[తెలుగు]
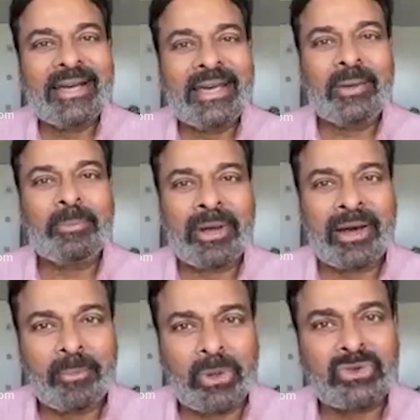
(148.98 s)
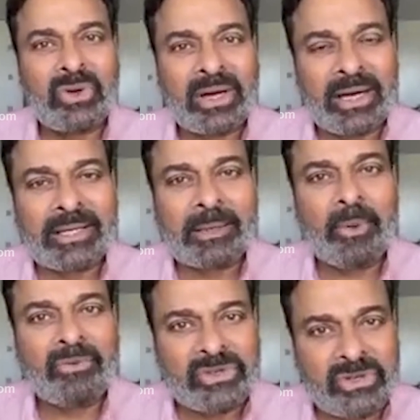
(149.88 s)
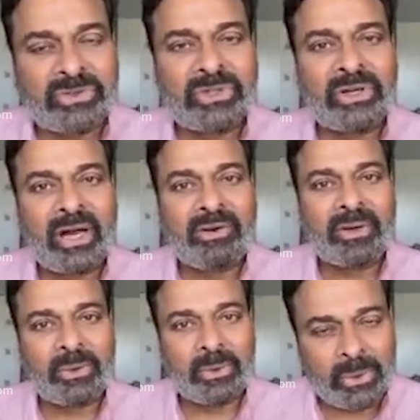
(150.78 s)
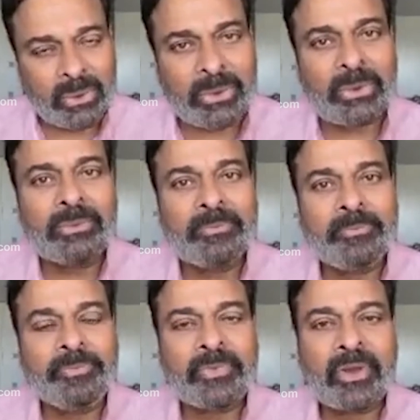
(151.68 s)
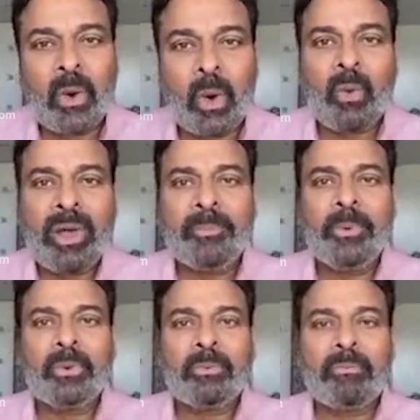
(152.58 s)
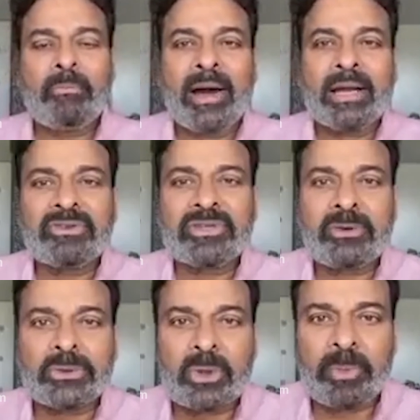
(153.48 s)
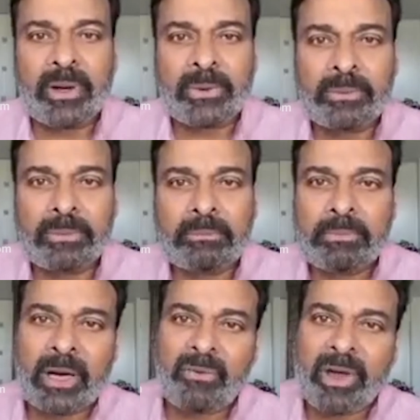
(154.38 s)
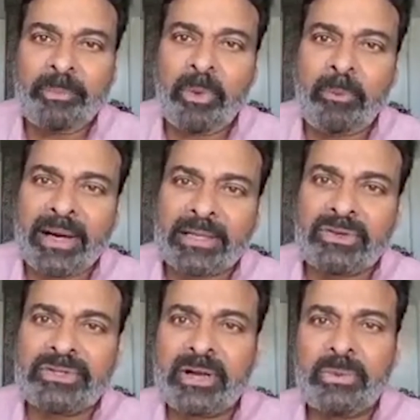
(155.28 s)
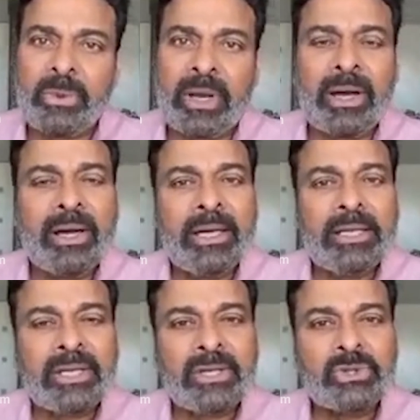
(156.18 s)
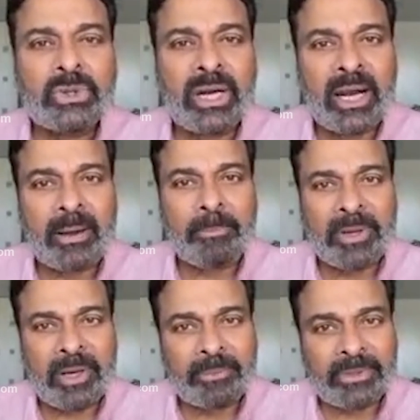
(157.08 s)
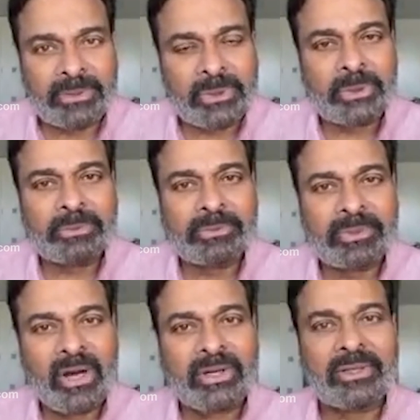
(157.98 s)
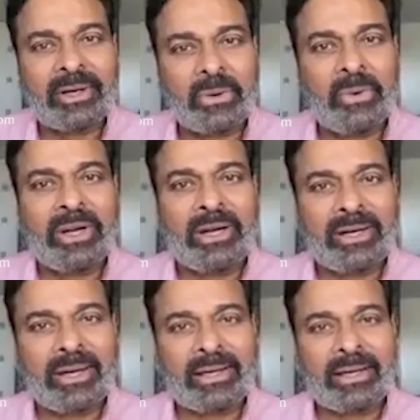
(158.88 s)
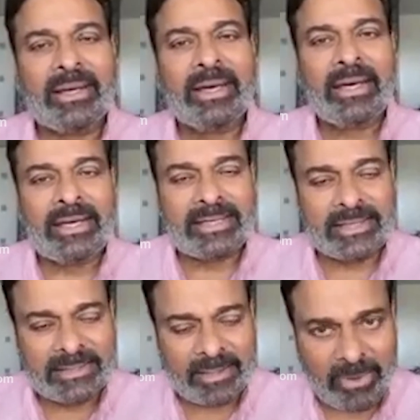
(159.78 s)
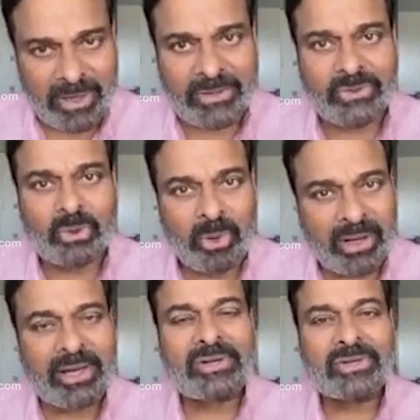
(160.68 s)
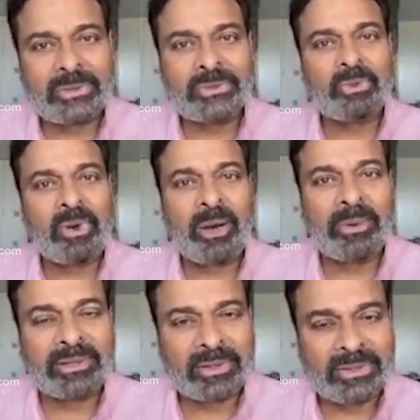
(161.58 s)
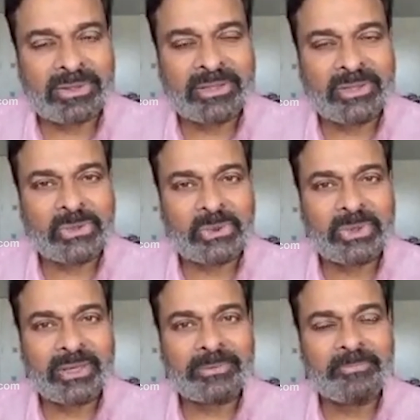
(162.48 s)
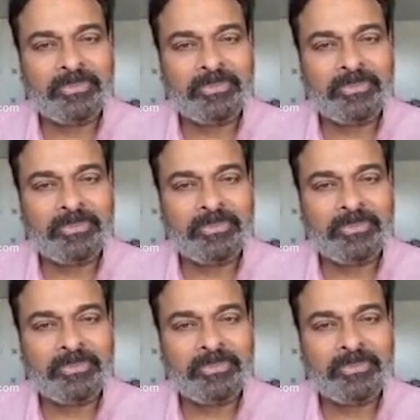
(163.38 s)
ఈ ప్రారంభోత్సవ కార్యక్రమం విజయవంతం కావాలని కోరుకుంటూ ఒకవైపు మానవ సేవతో పాటు మరోవైపు మాధవ సేవ కూడా చేస్తున్న నా ప్రియ మిత్రుడు డాక్టర్ రఘువీరారెడ్డి గారికి ఈ సందర్భంగా శుభాకాంక్షలు శుభాభినందనలు తెలియజేసుకుంటున్నాను